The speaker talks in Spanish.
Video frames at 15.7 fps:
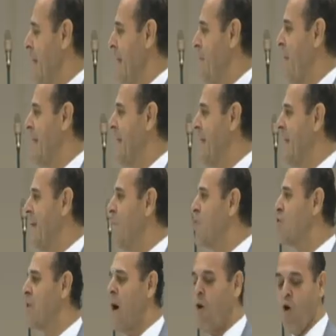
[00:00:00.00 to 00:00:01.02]

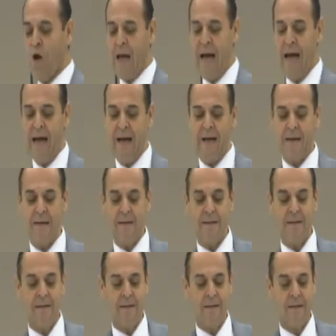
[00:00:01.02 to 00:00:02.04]
Imaginemos ahora
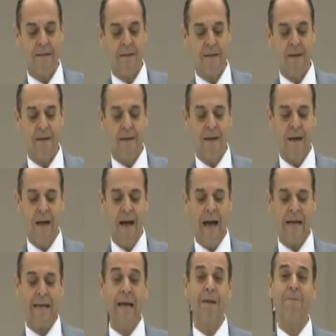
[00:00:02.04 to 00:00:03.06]

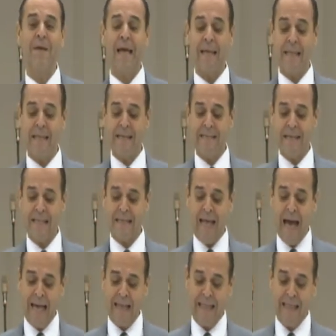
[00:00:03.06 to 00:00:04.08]
aquel viernes de
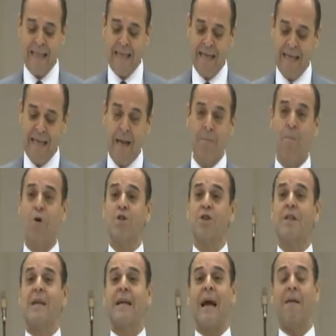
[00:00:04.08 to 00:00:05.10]
tarde en el
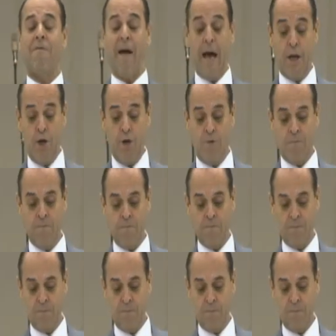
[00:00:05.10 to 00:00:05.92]
Monte Calvario.